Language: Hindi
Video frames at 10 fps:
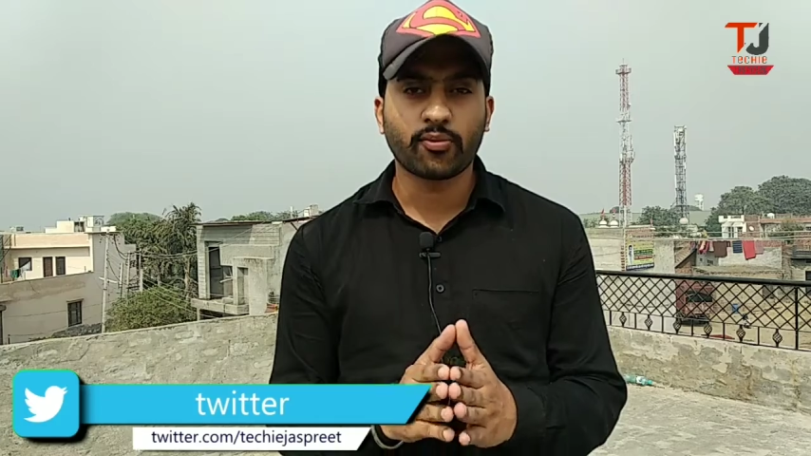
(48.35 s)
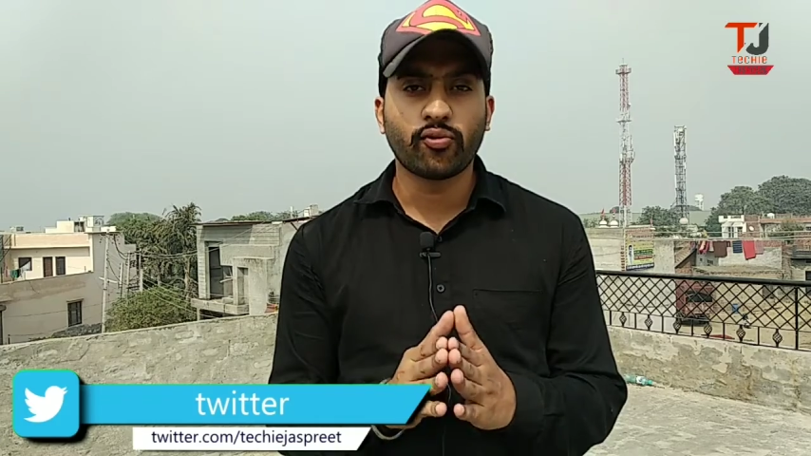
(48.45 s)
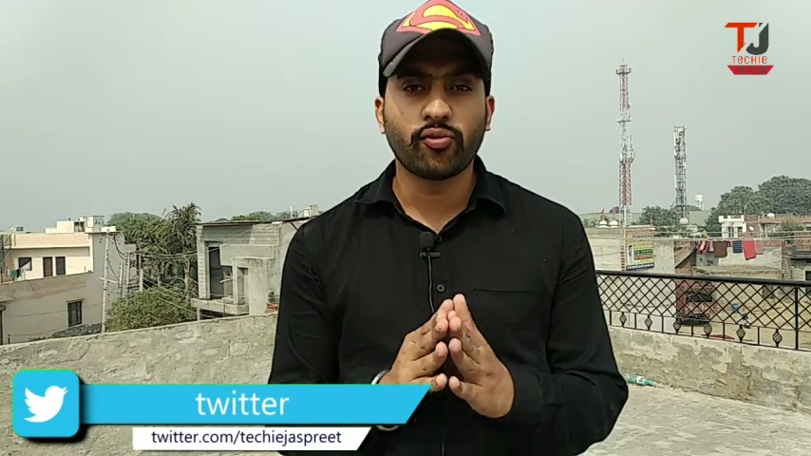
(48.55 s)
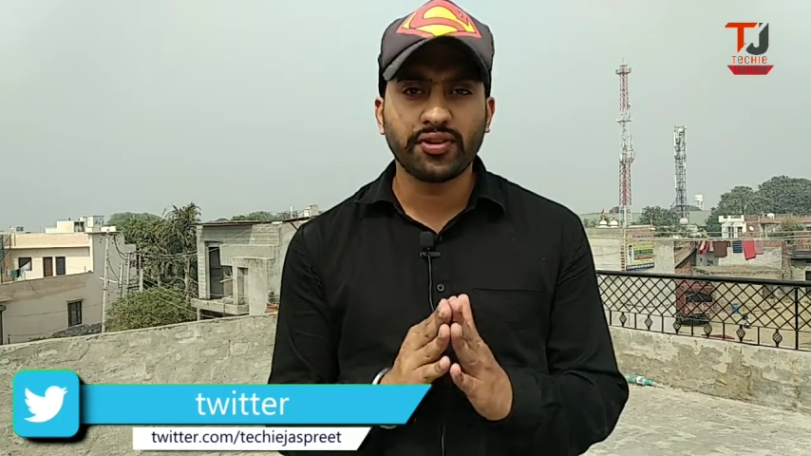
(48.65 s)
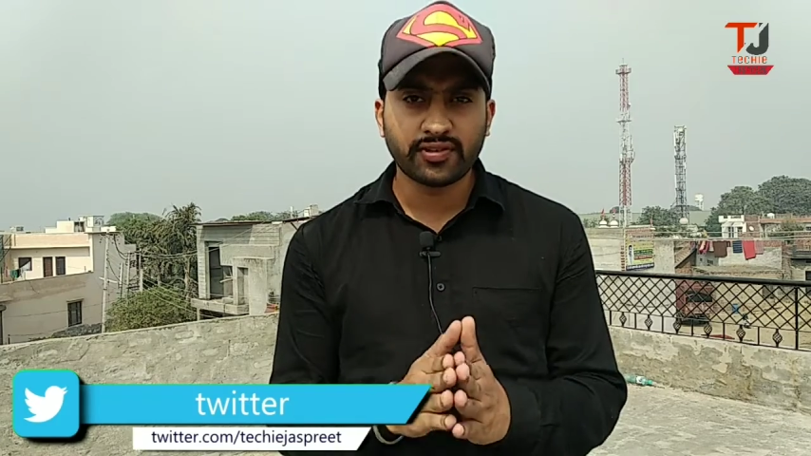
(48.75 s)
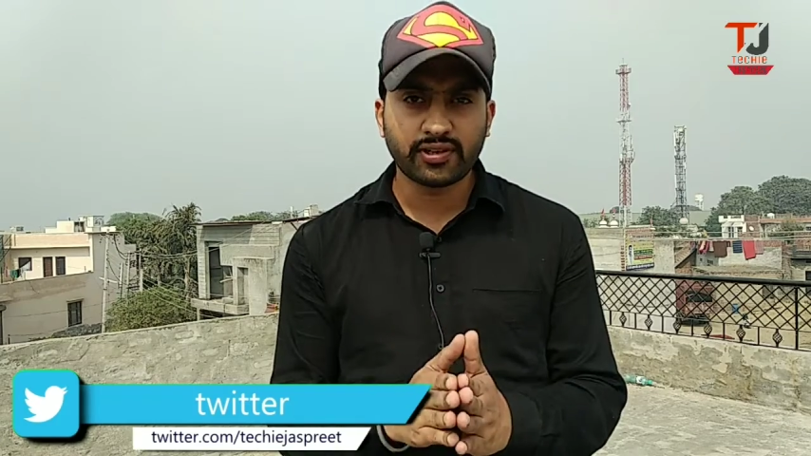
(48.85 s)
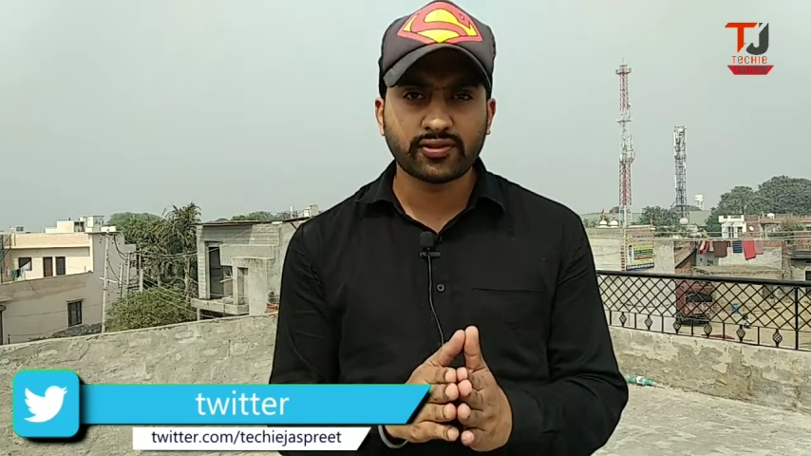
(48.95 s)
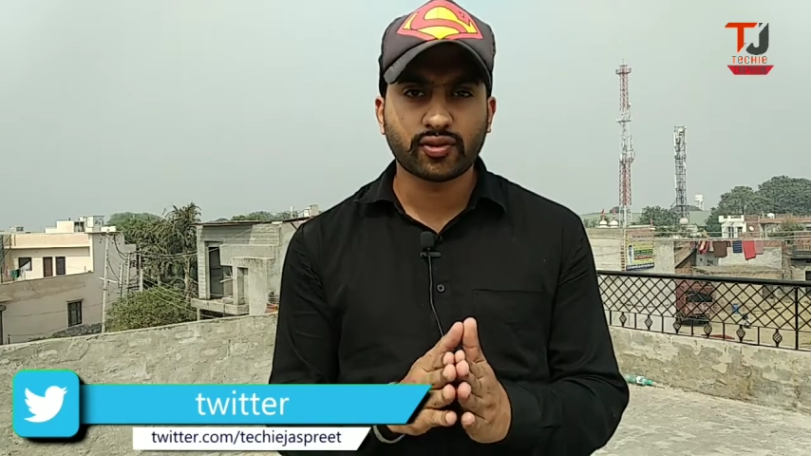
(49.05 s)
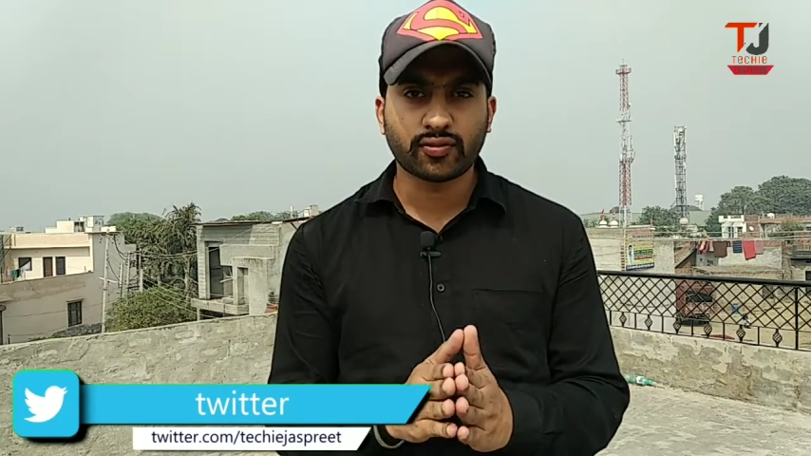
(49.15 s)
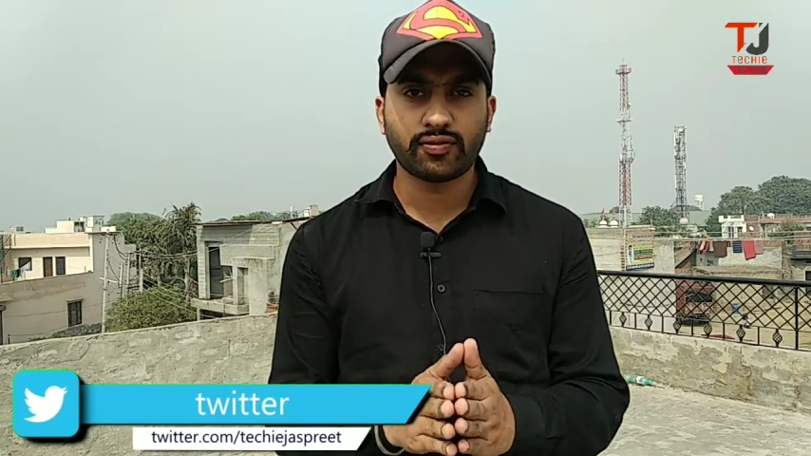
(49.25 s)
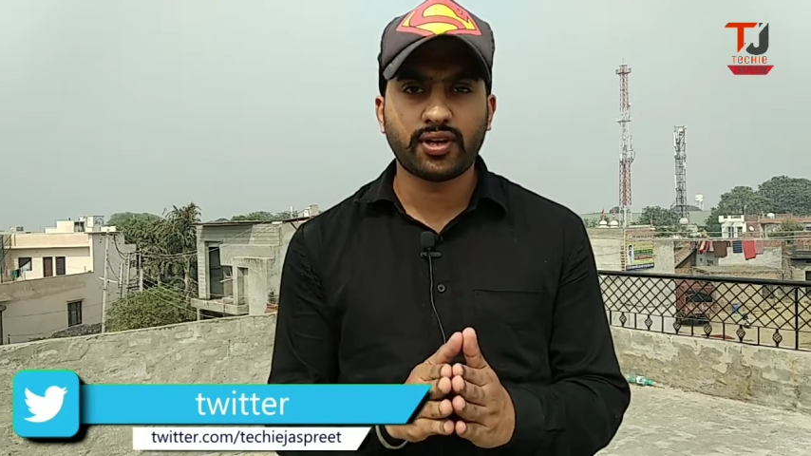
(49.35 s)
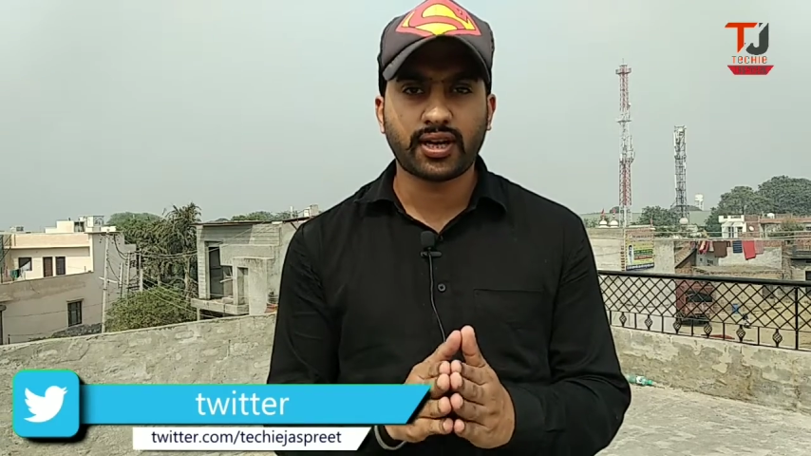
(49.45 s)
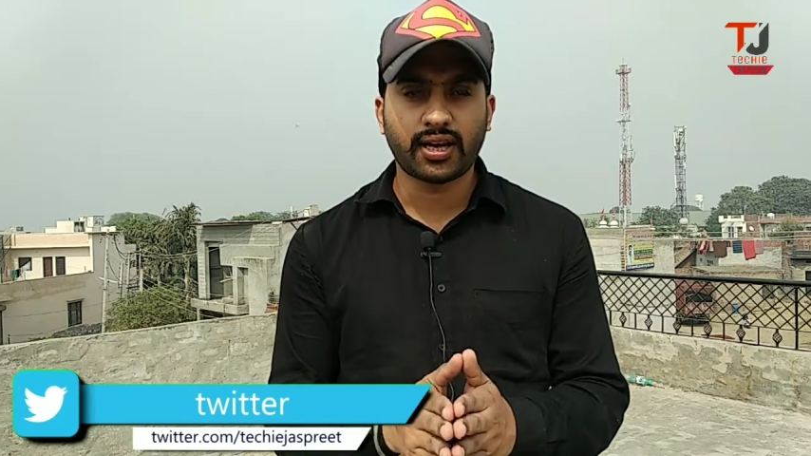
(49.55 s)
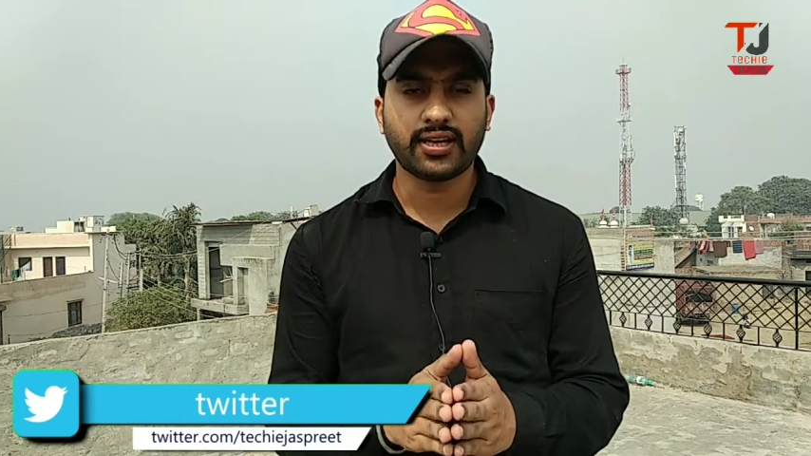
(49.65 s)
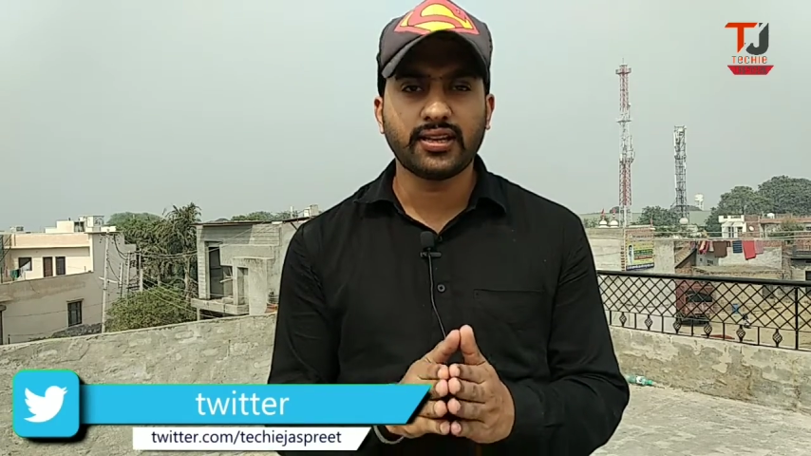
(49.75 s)
आपको ओरिजिनल सॉफ्टवेयर
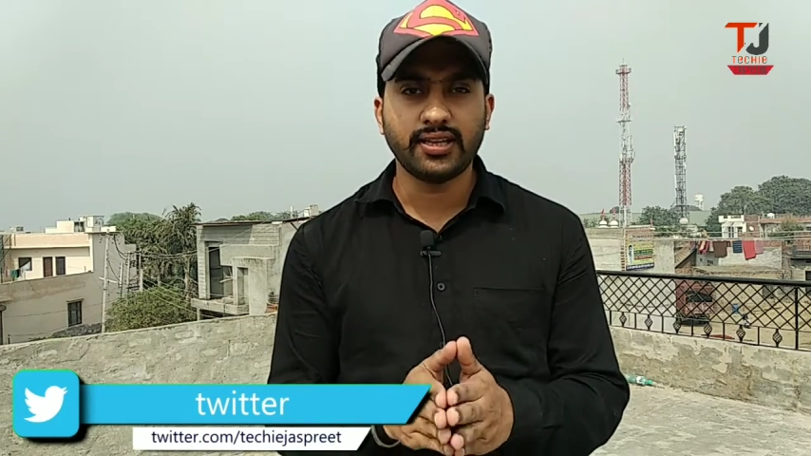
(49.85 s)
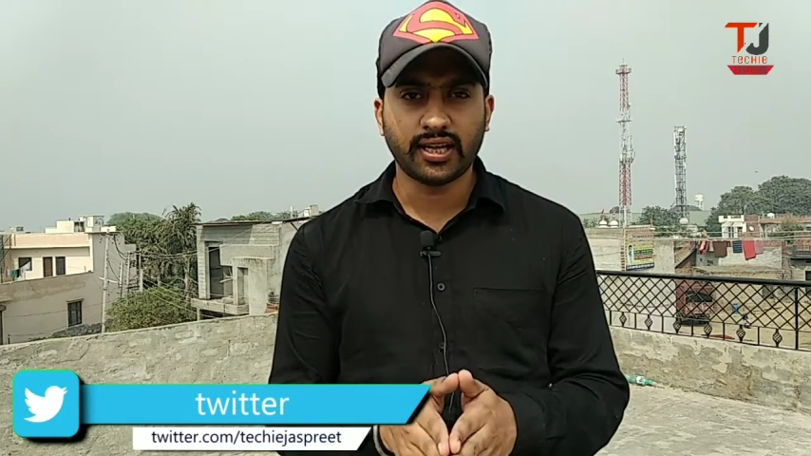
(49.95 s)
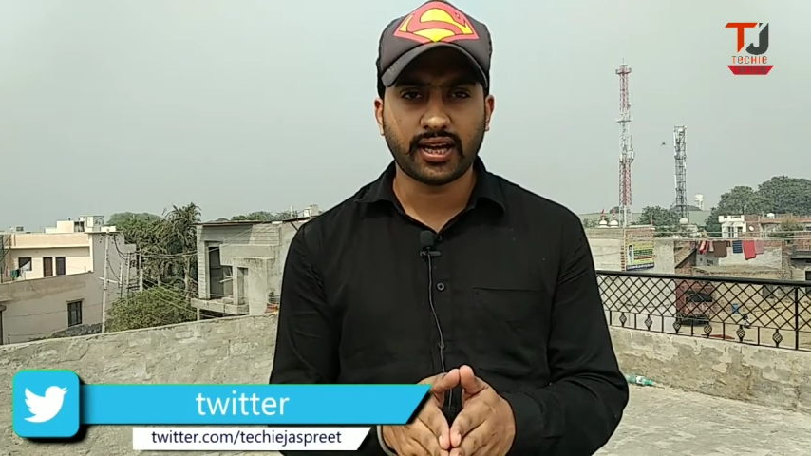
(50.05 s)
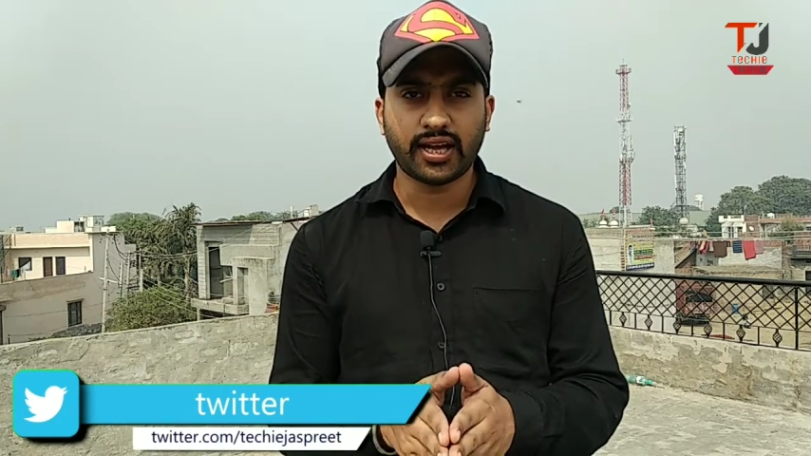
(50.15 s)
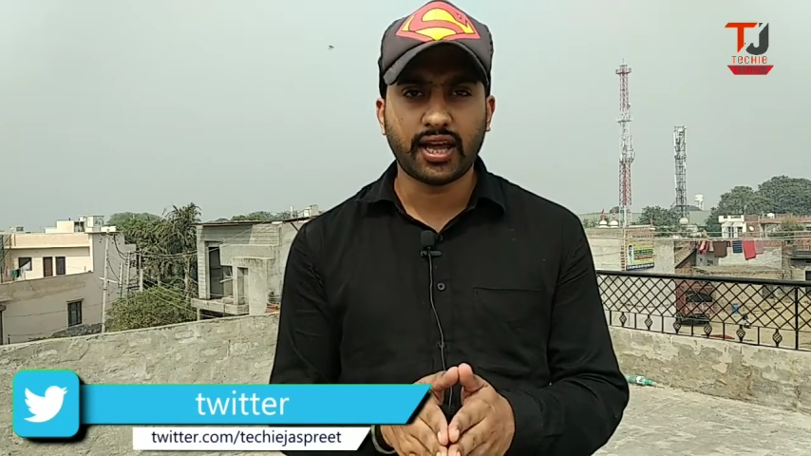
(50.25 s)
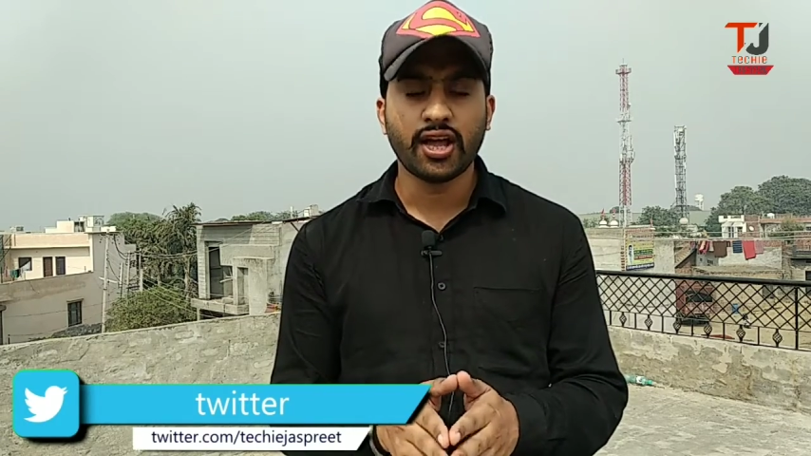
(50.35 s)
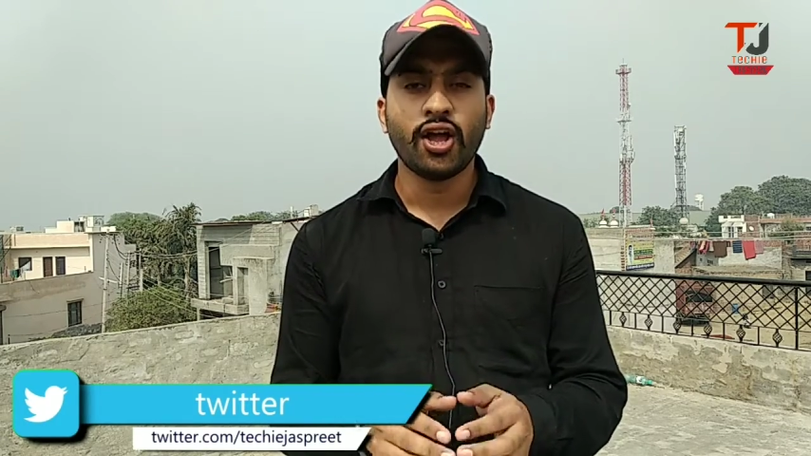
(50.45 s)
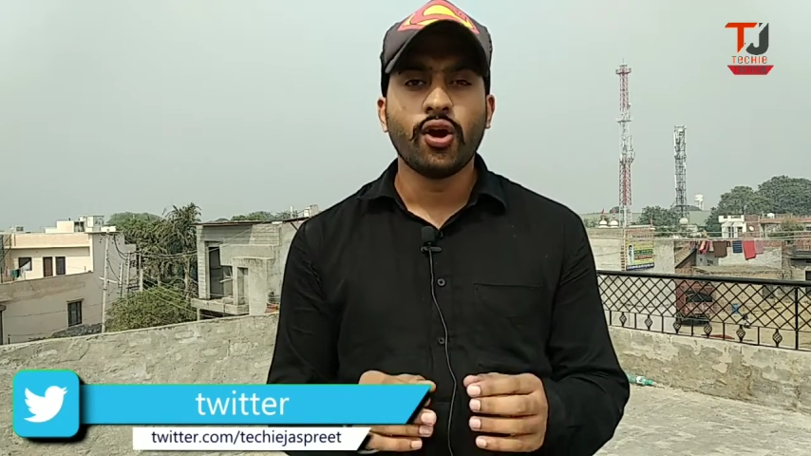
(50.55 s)
डाल के दिया है